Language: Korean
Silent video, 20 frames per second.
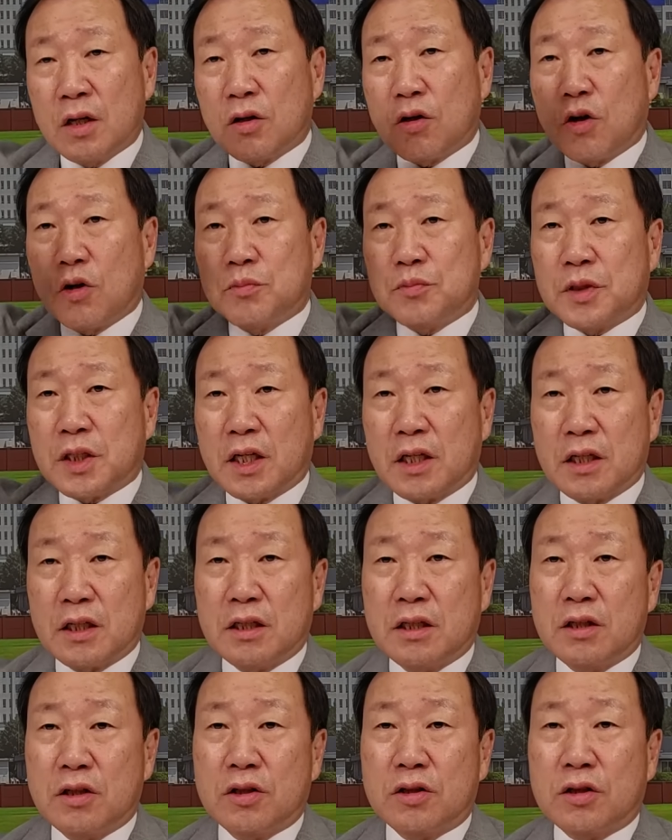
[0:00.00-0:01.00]
검찰이
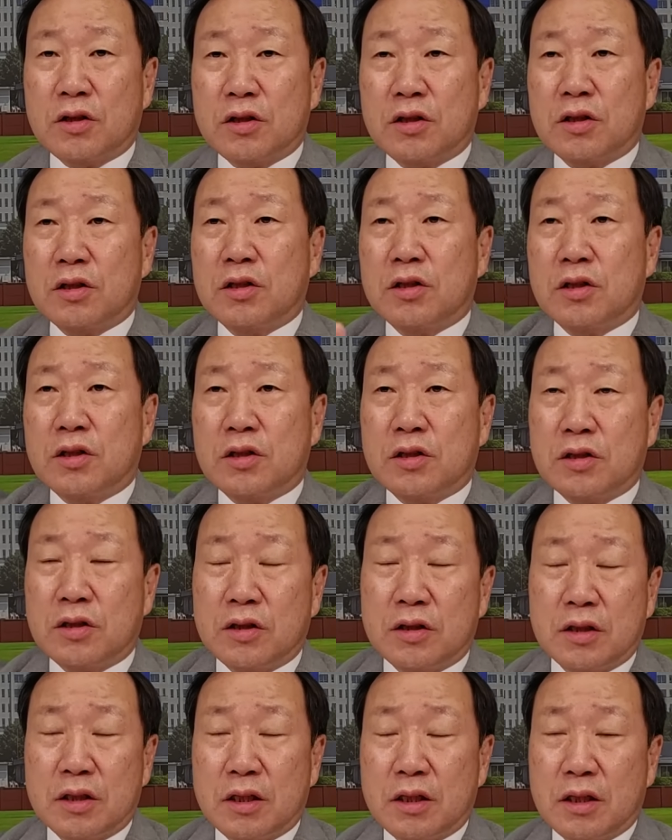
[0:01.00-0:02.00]

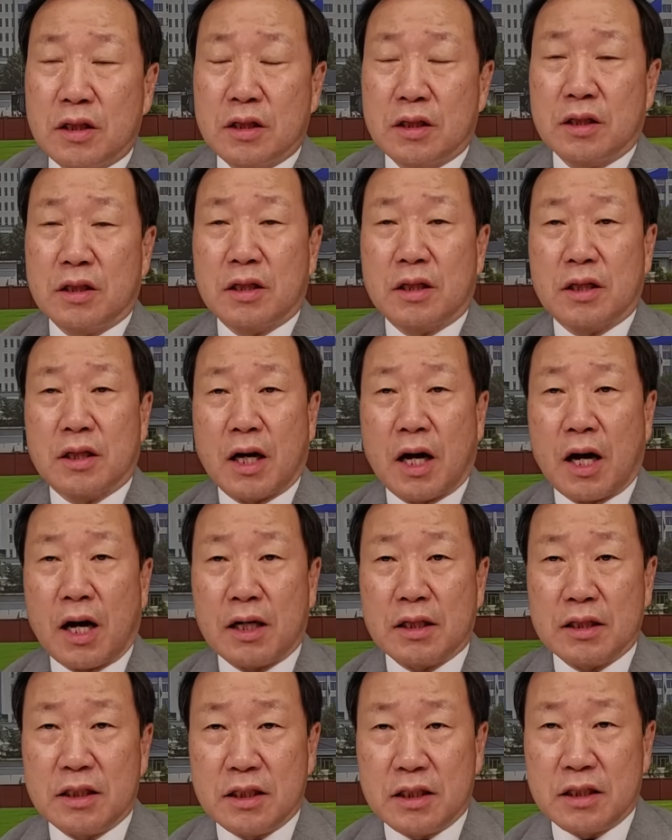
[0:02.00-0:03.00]
그렸던 아
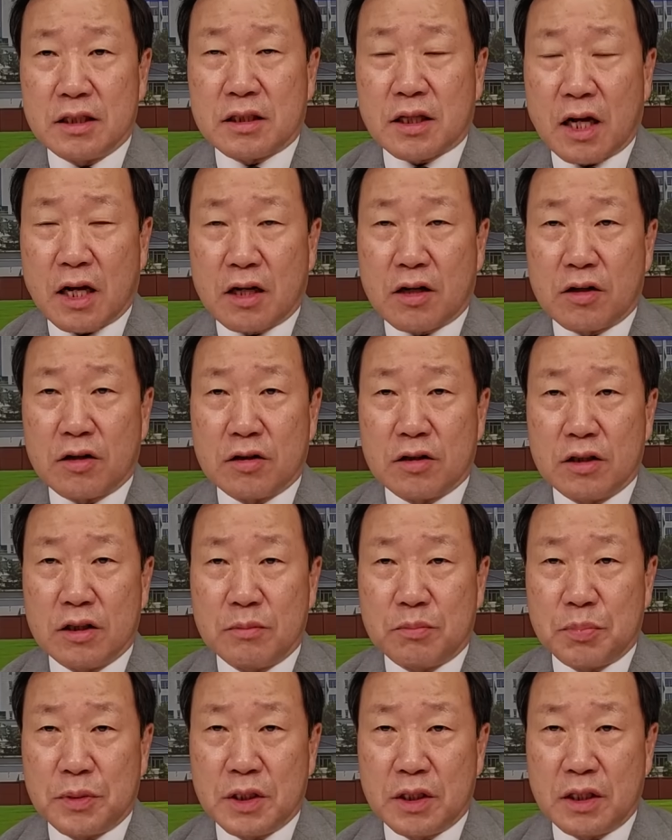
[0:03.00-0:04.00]
이
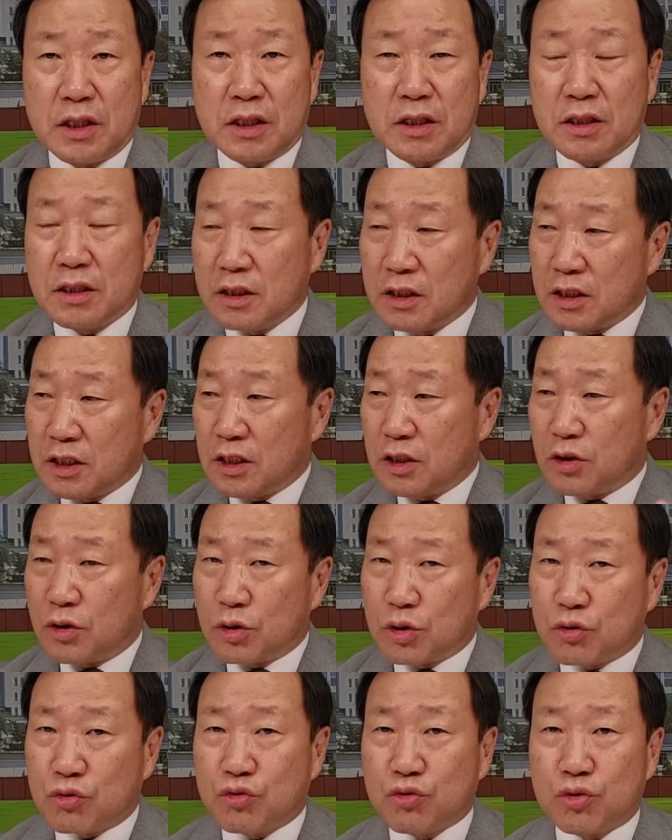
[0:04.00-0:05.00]
사건의 비리는
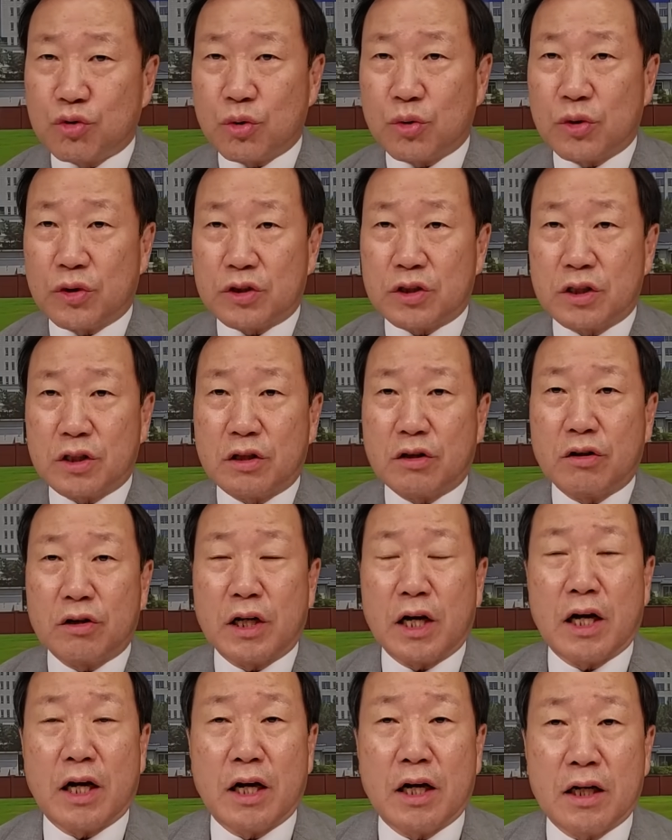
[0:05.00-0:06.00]
이런 구조였을
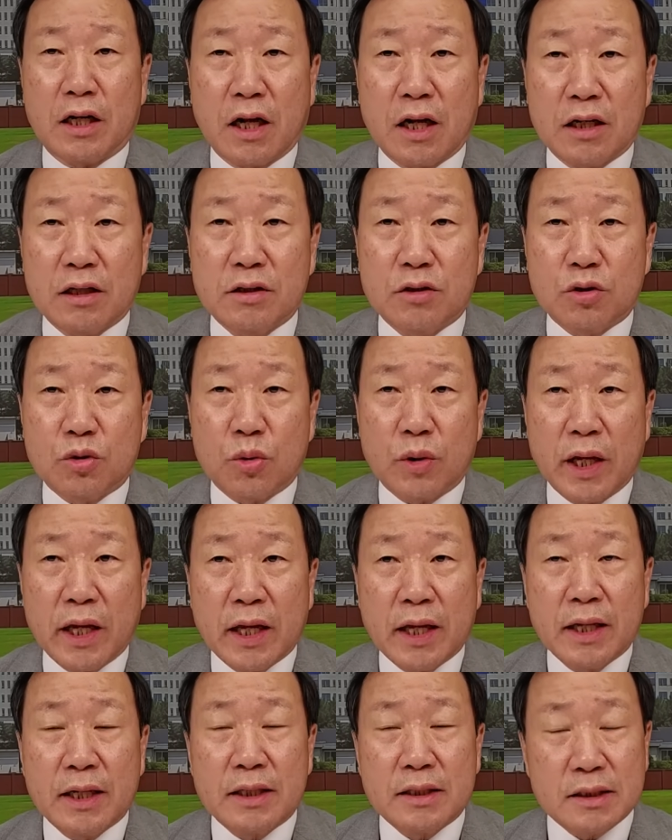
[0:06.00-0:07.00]
거야 라는
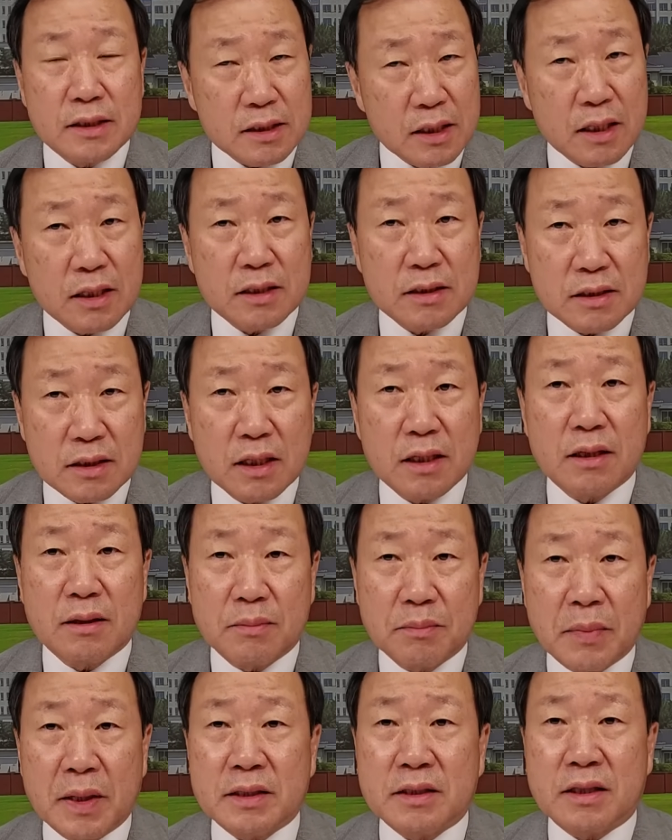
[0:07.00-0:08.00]
쪽에 착착
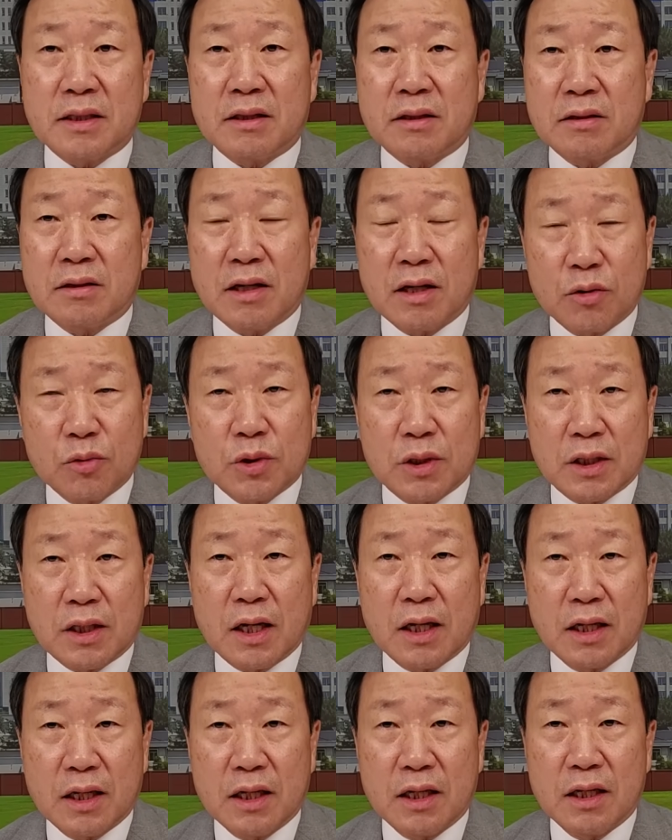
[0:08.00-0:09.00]
맞아 들어가고
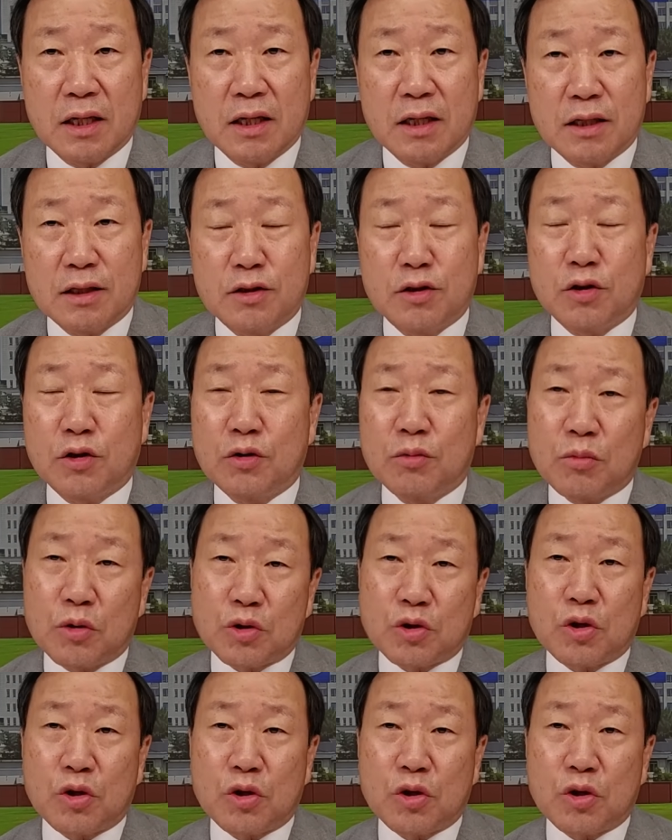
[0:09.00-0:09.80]
있다. 그거는 뭐